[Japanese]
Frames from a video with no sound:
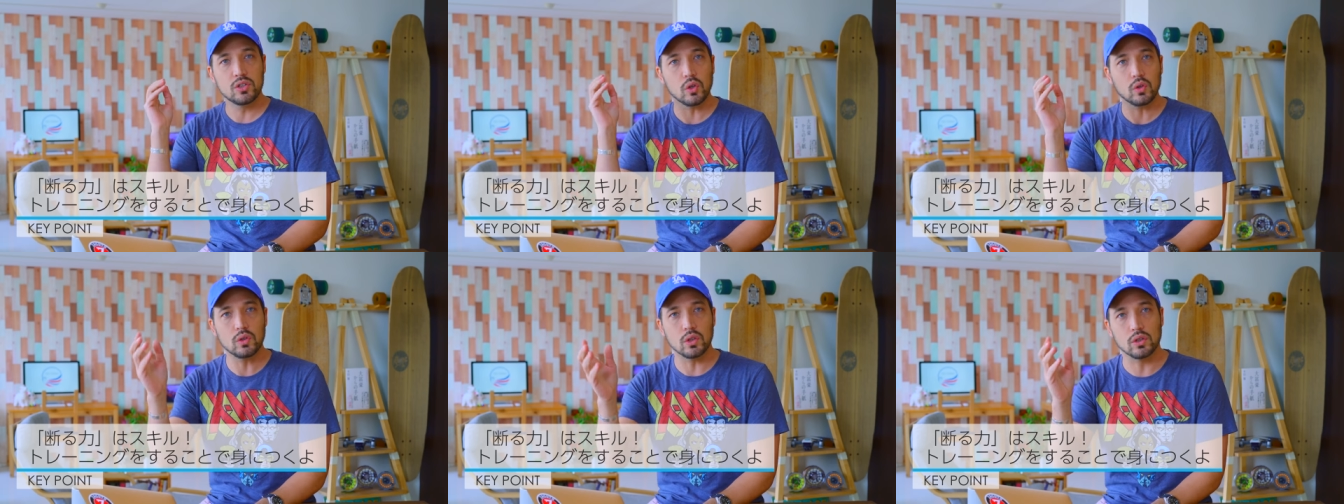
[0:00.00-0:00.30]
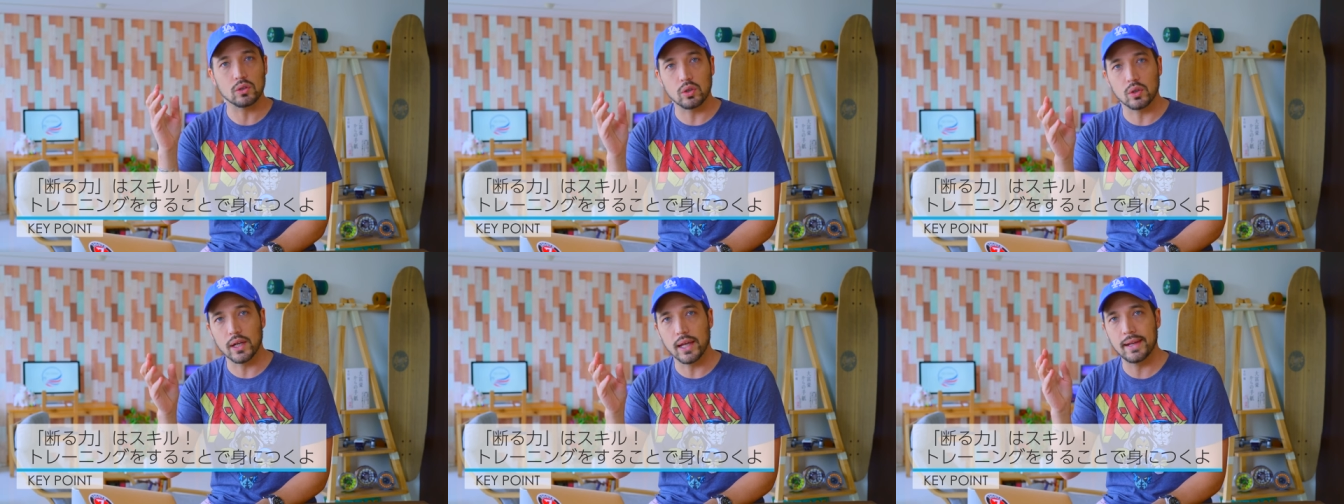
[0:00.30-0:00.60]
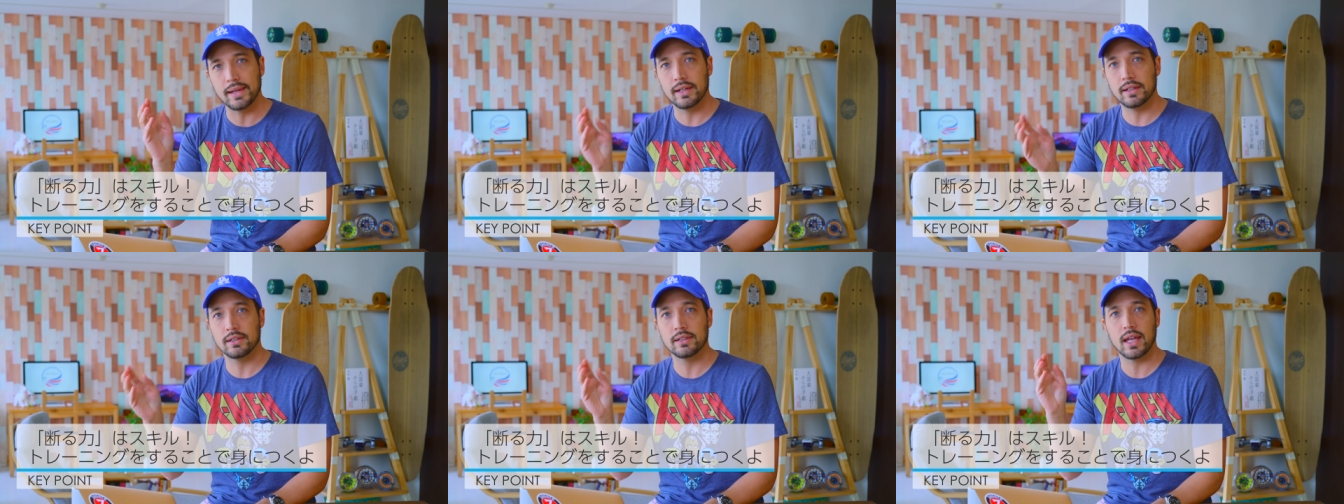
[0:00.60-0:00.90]
ちょっとの
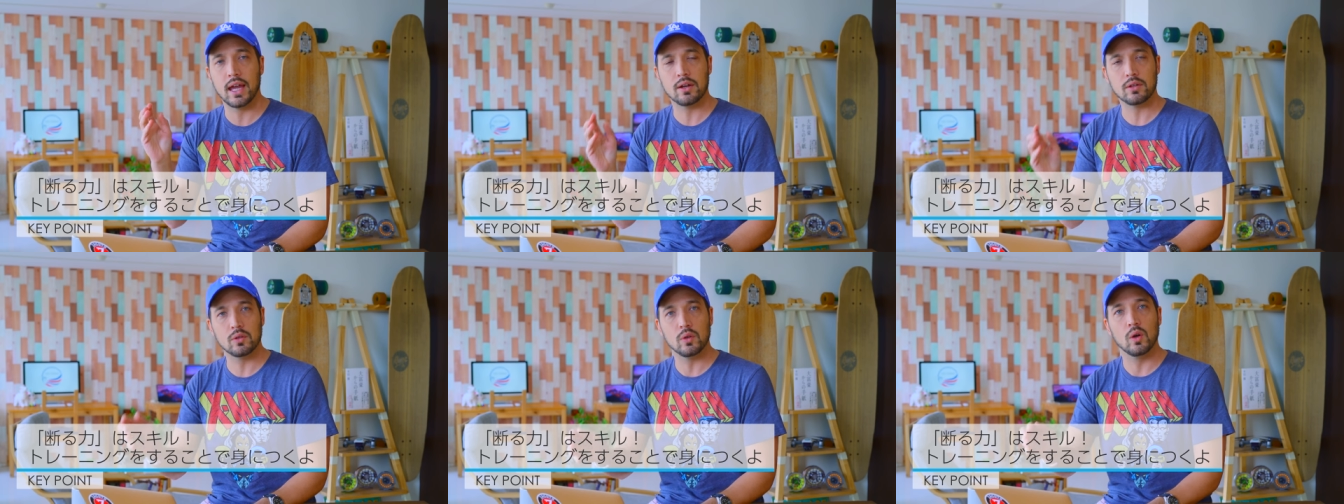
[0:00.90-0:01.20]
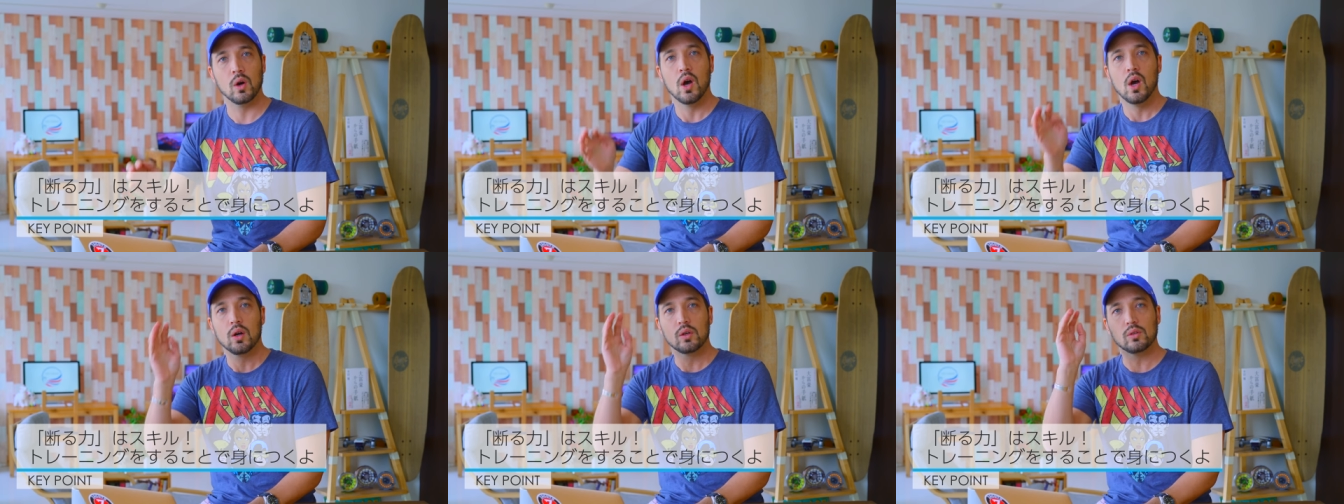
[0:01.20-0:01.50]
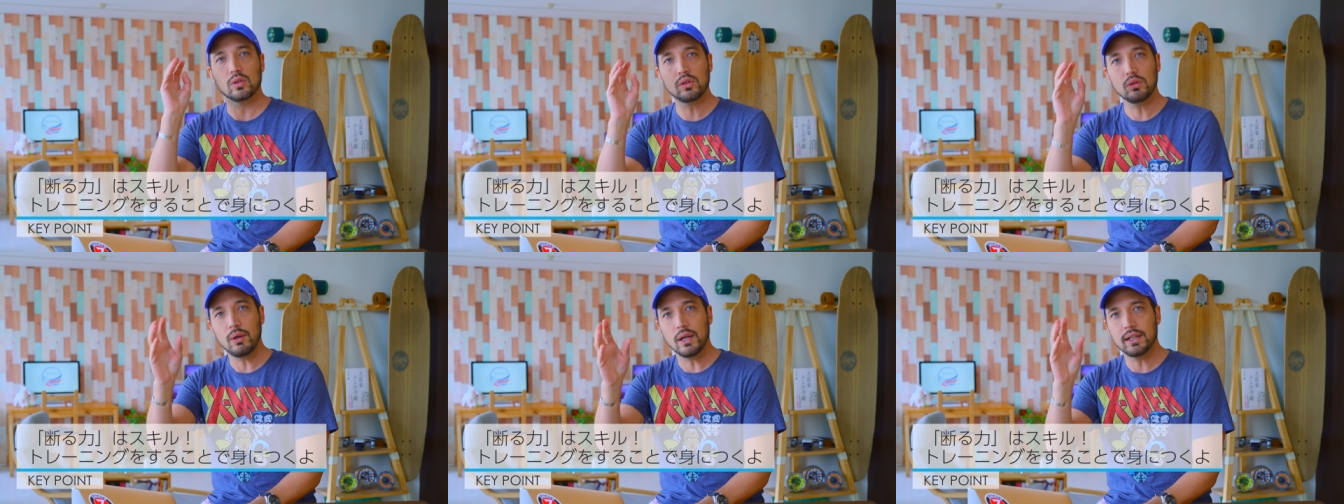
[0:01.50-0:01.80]
トレーニングをやると、
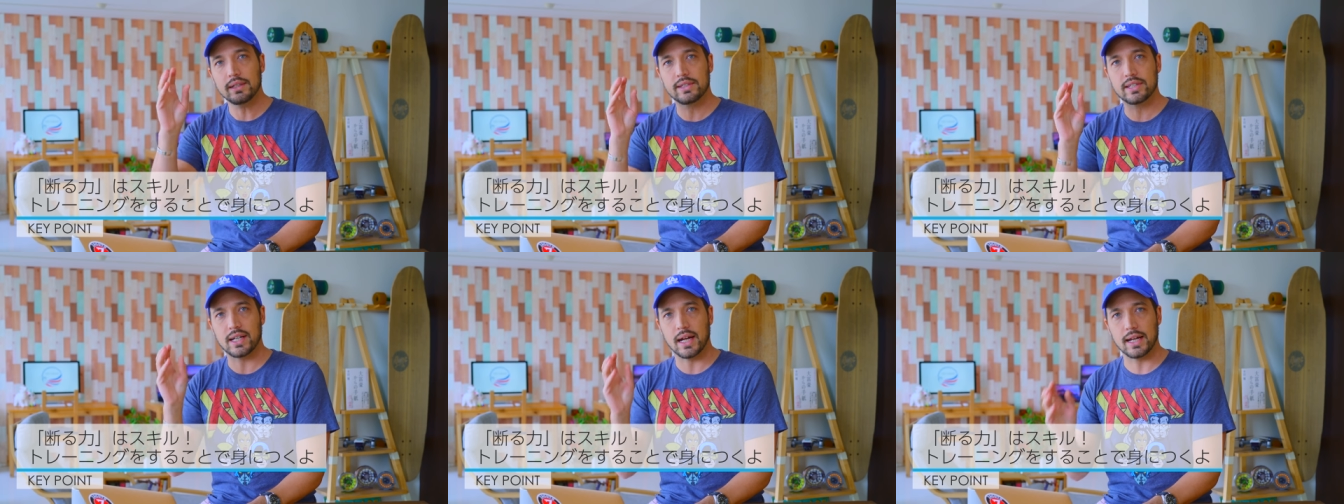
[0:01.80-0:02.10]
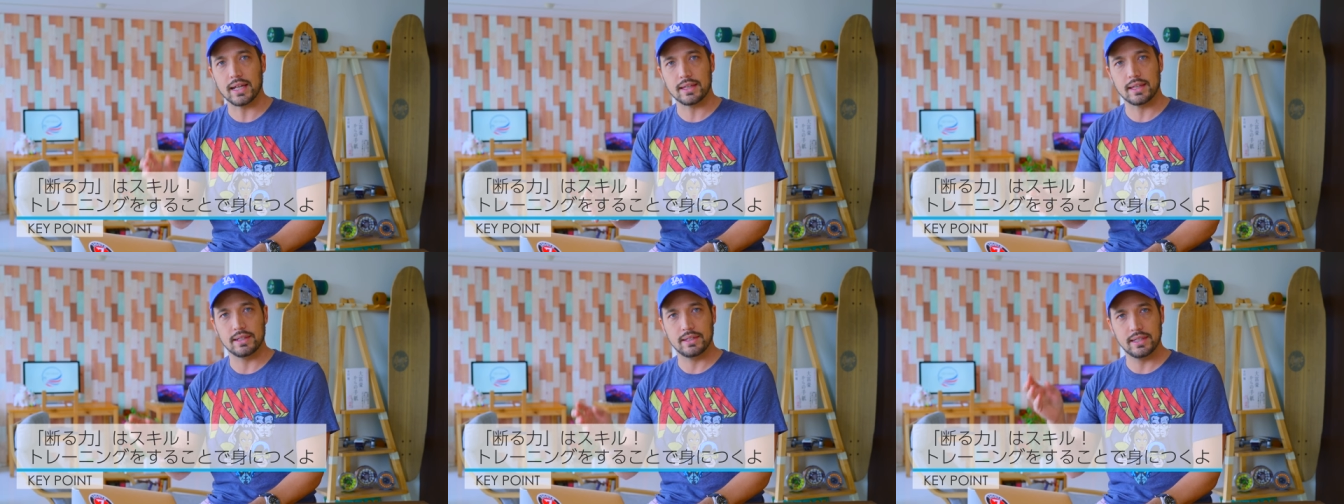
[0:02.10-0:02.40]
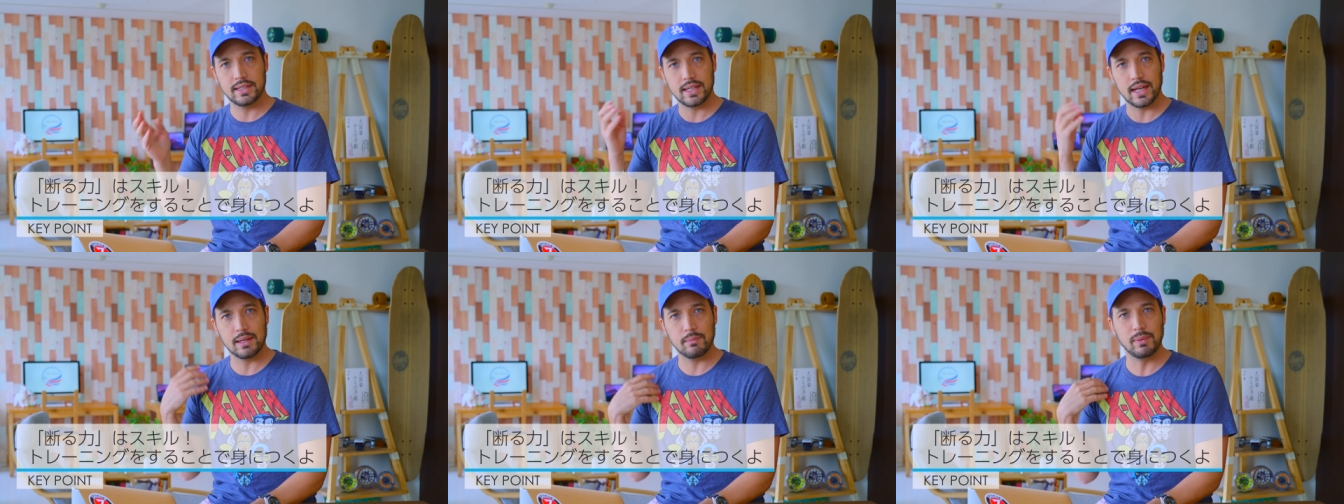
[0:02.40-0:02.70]
断る力って
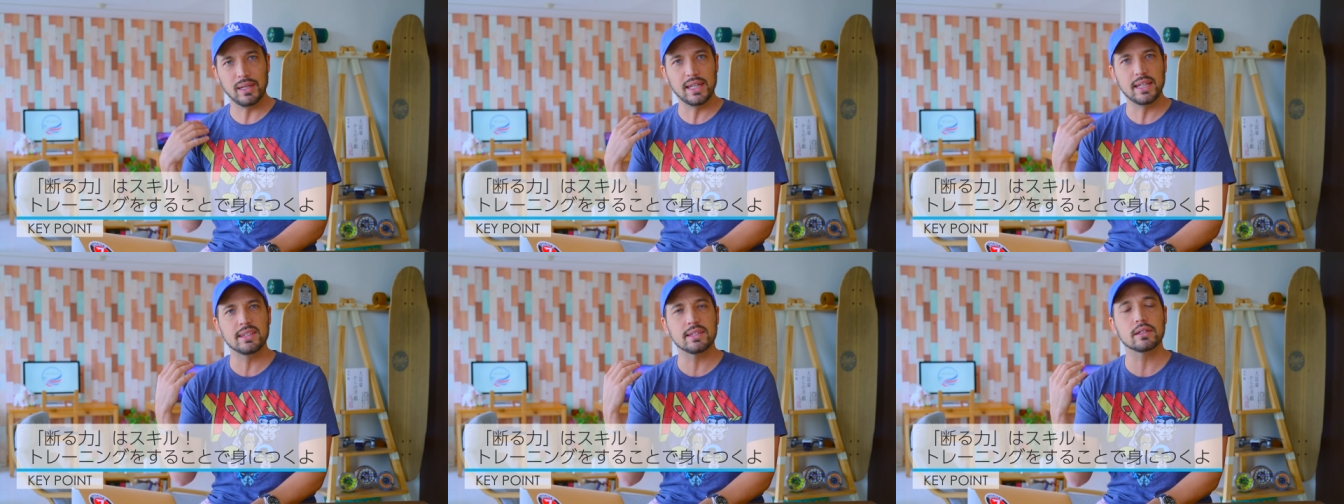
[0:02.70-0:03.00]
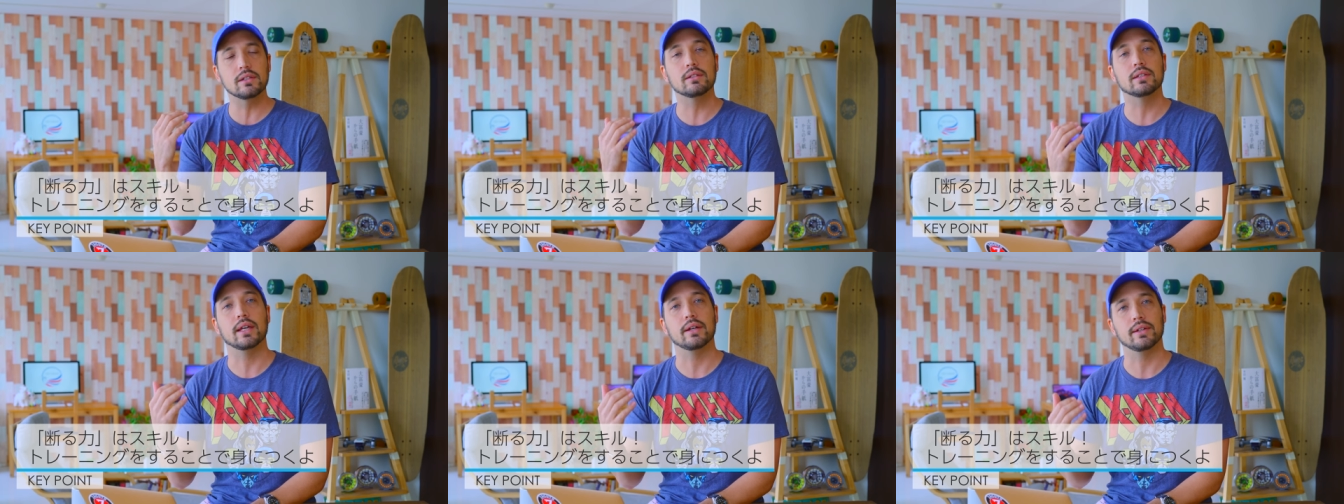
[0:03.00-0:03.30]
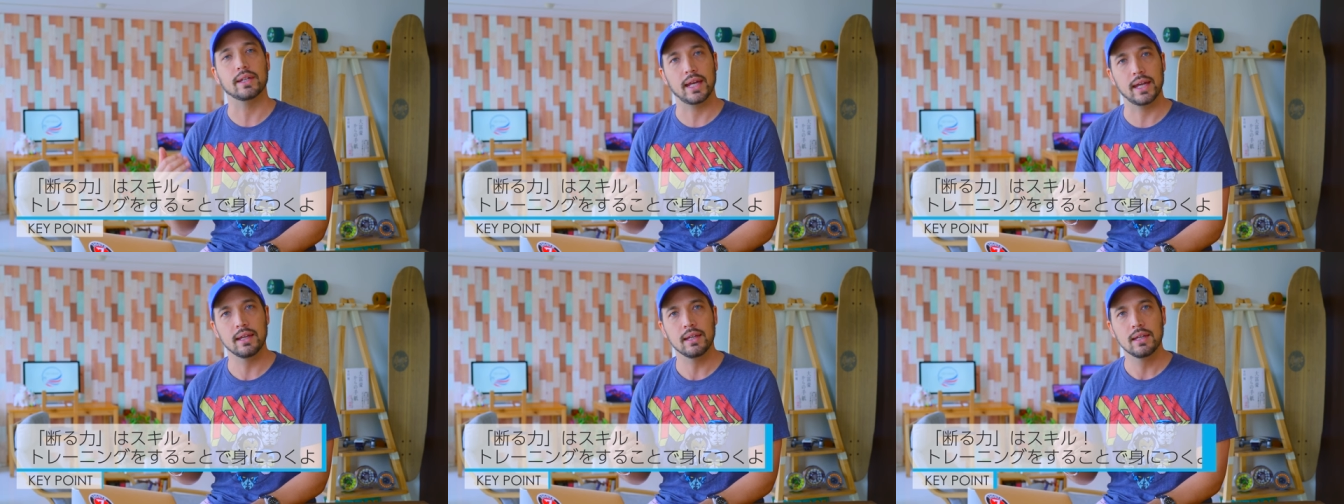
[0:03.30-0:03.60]
実際に身につくんだ
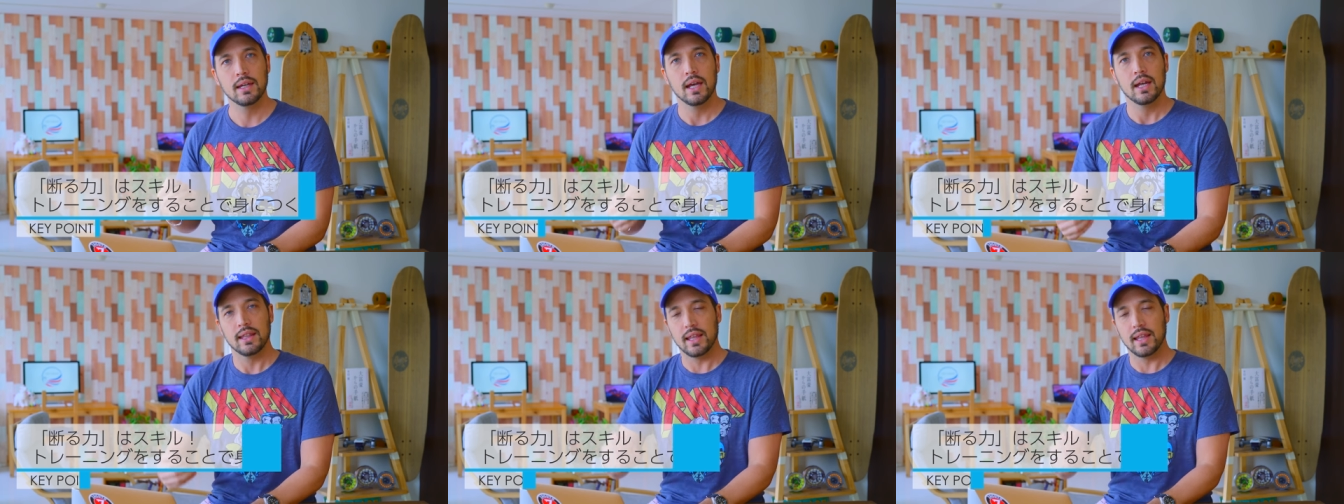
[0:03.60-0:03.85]
よね。